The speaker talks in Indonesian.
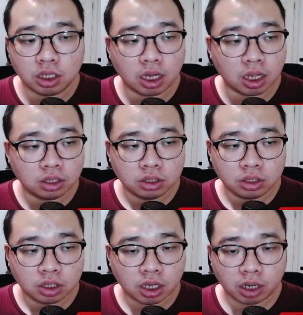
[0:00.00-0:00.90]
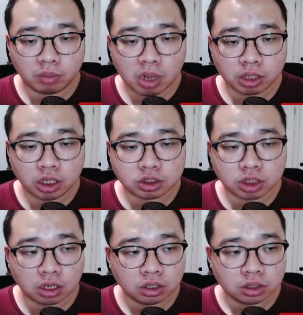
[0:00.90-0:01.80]
Gila, keren banget ini
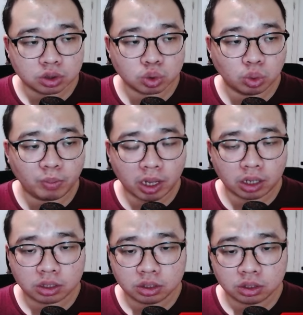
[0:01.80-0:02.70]
Char. Sumpah.